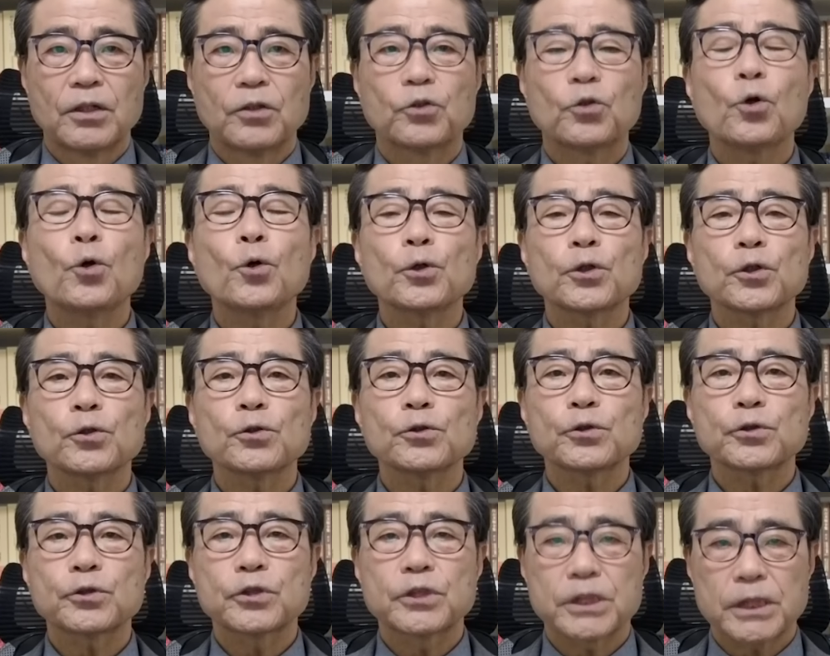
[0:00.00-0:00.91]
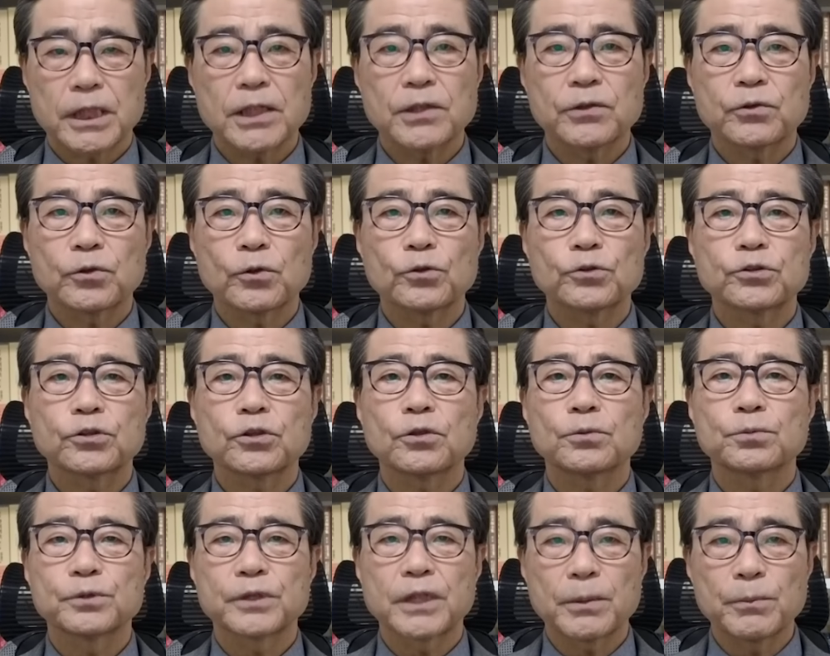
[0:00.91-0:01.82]
東京地検特
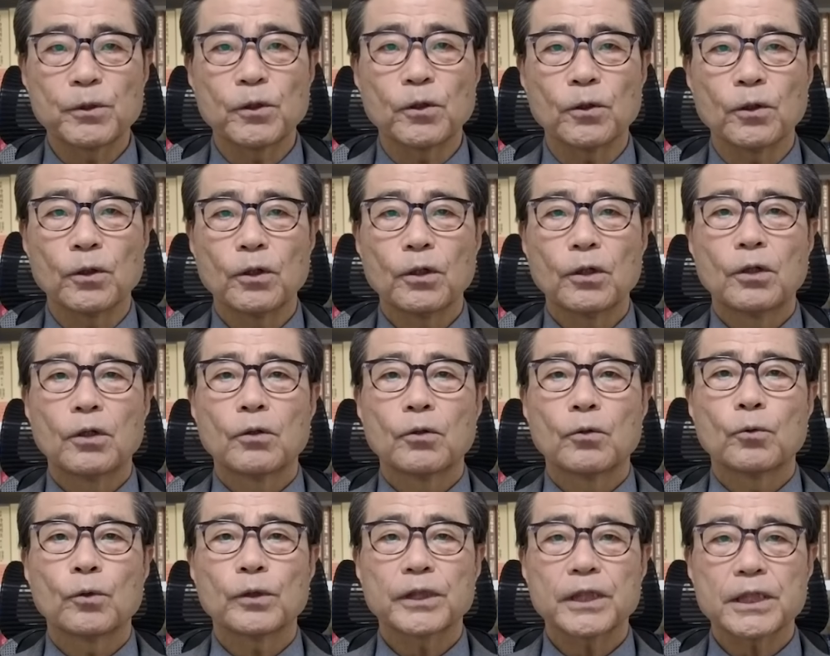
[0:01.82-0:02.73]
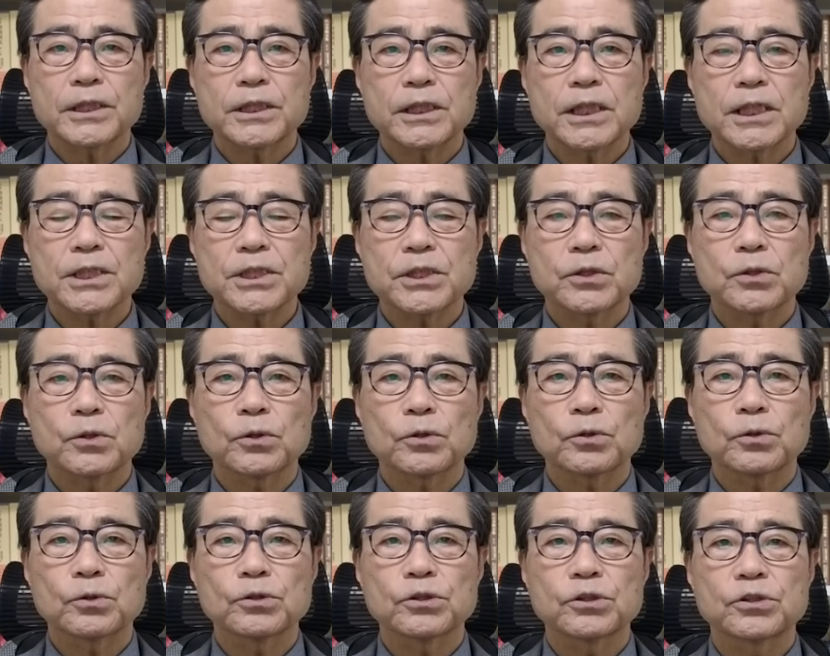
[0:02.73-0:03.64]
捜部でも私が仕
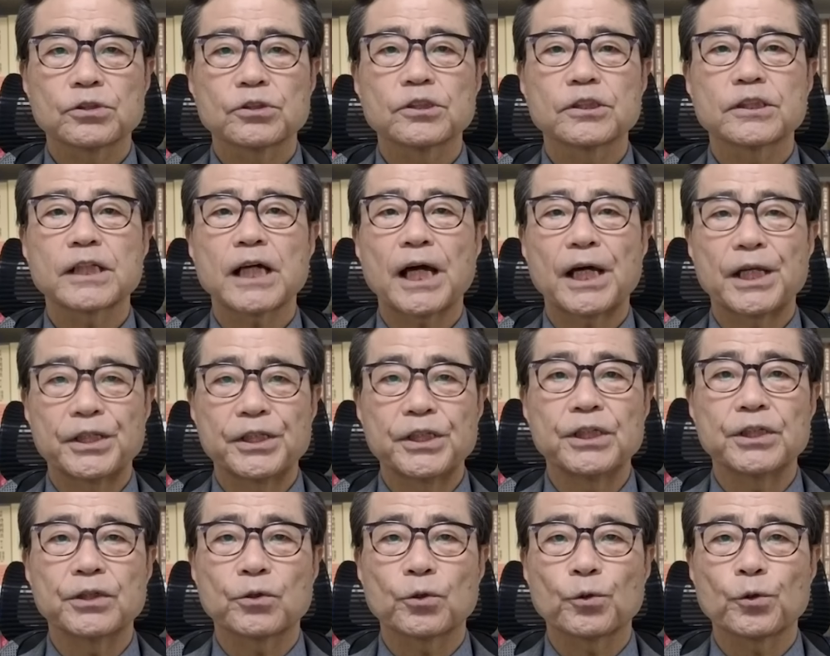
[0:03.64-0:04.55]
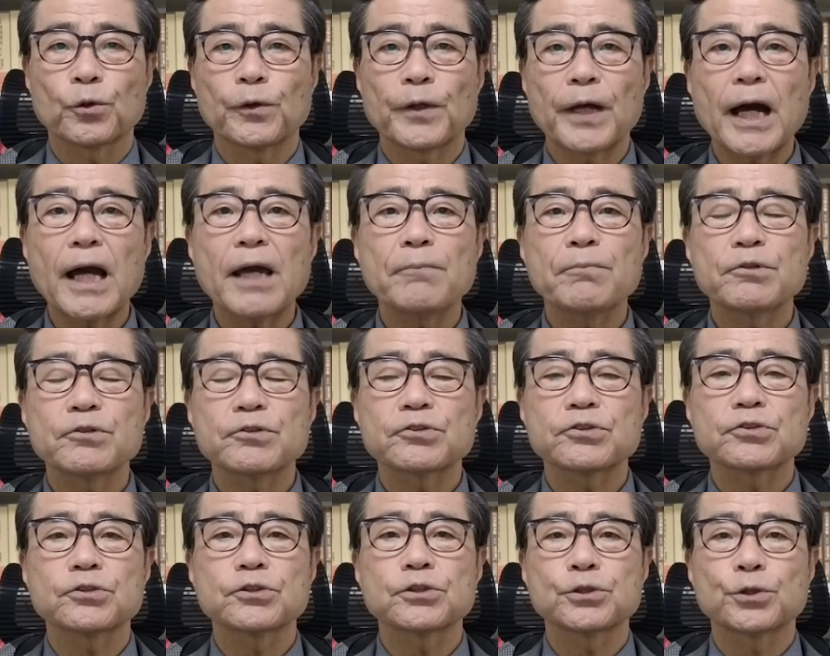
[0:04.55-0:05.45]
事をする際に、この内部
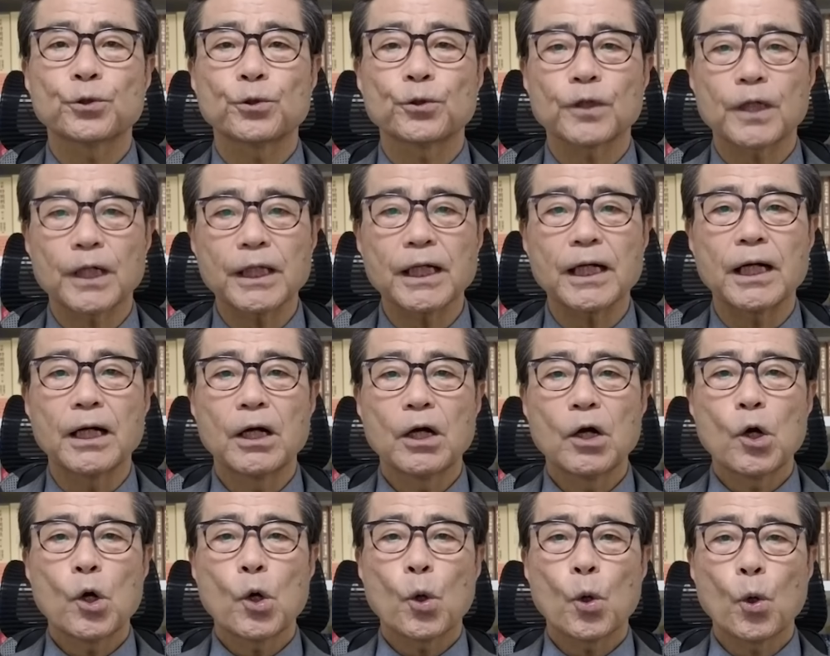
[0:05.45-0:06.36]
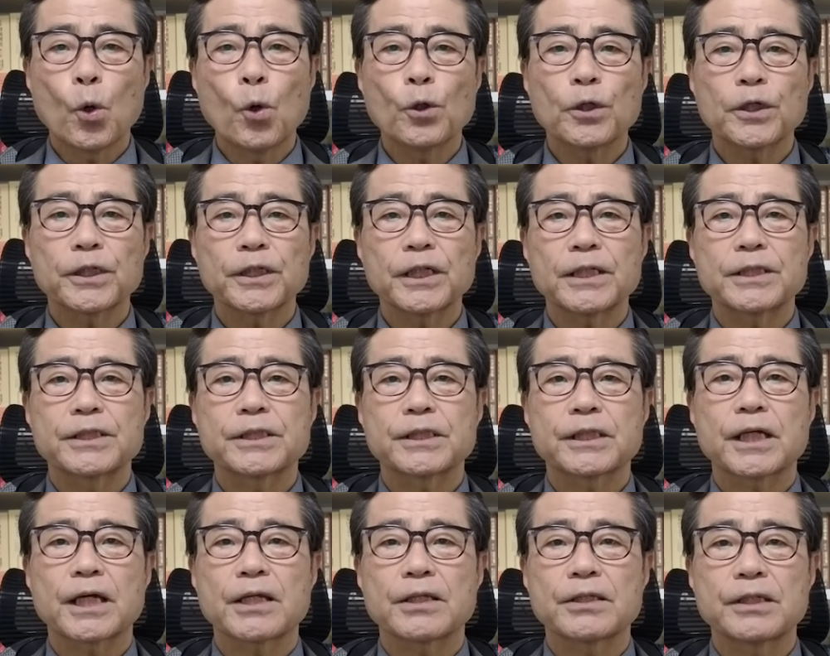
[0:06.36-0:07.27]
通報から大きな
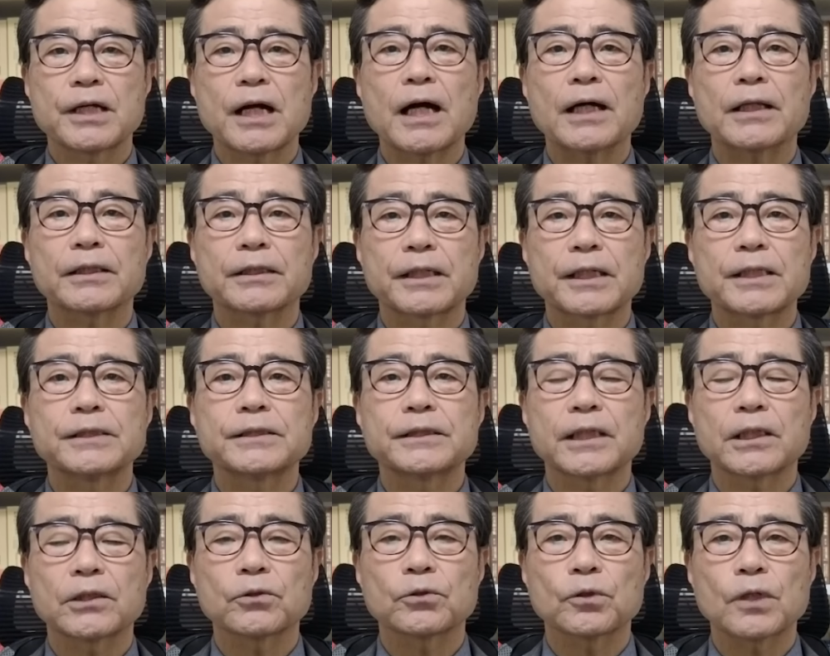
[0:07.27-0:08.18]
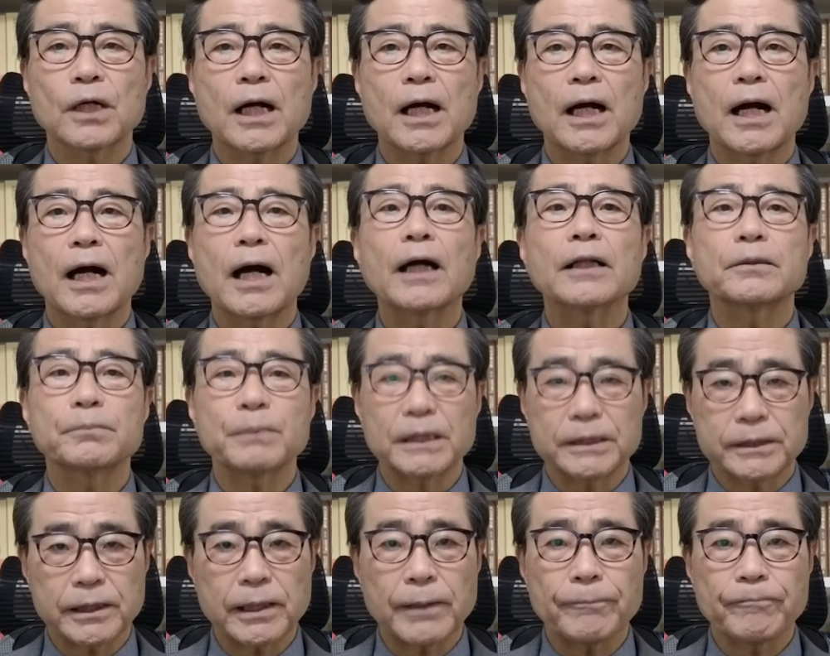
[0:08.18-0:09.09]
事件に発展したことがあり
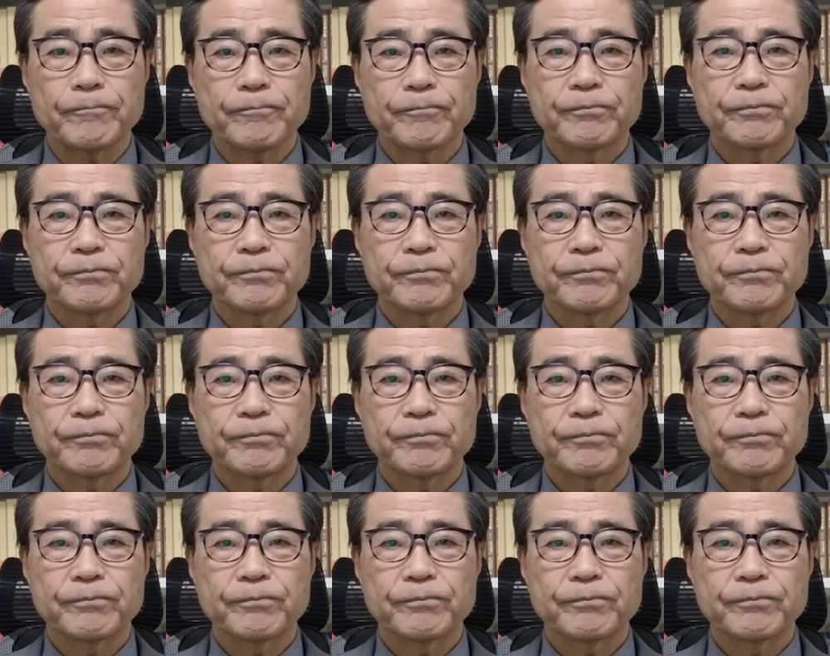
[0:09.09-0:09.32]
ました。